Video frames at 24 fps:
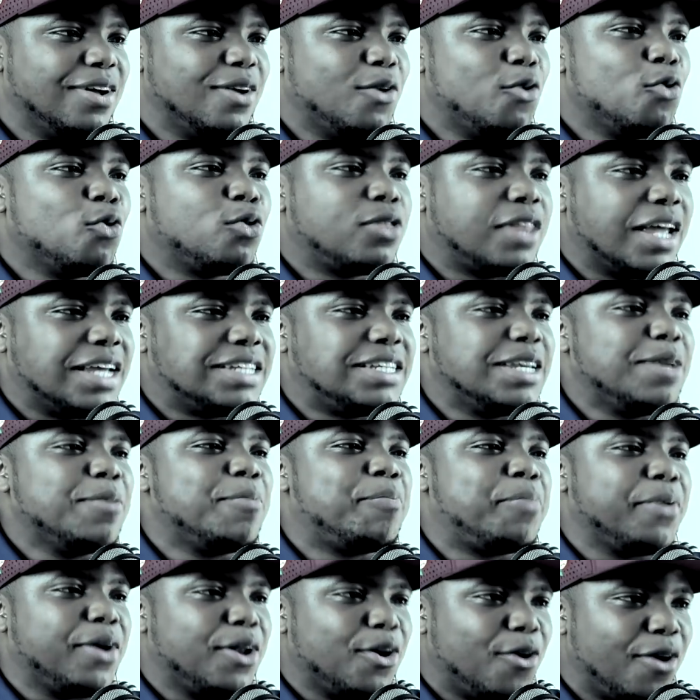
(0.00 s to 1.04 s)
¿Usted se
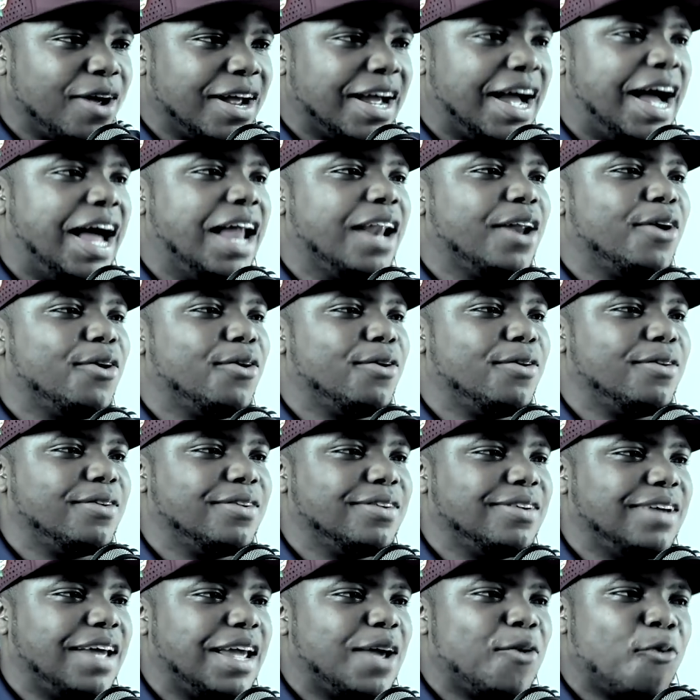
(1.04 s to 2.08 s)
inspiró en algo
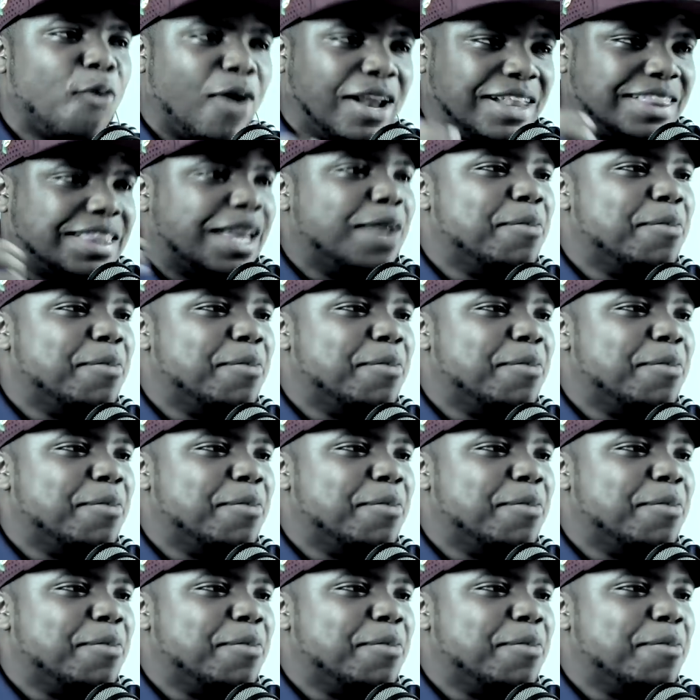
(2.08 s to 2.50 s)
en Walter